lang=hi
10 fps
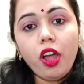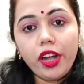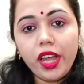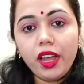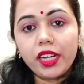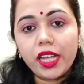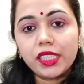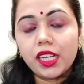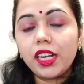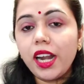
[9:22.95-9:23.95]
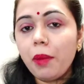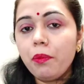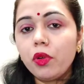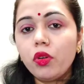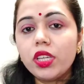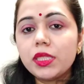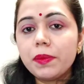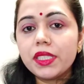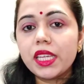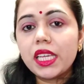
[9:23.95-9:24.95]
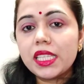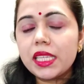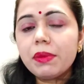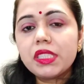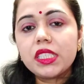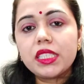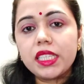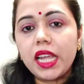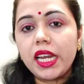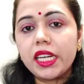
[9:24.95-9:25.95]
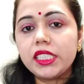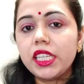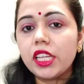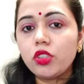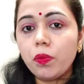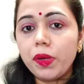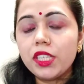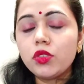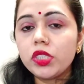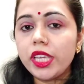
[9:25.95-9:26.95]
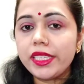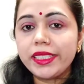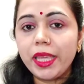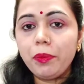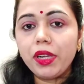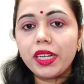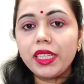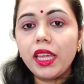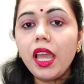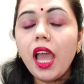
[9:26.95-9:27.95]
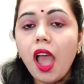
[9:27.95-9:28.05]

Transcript: और हाँ गाइज अगर आपको इसमें से किसी भी चीज़ से एलर्जी है तो प्लीज़ उसे स्किप कर दें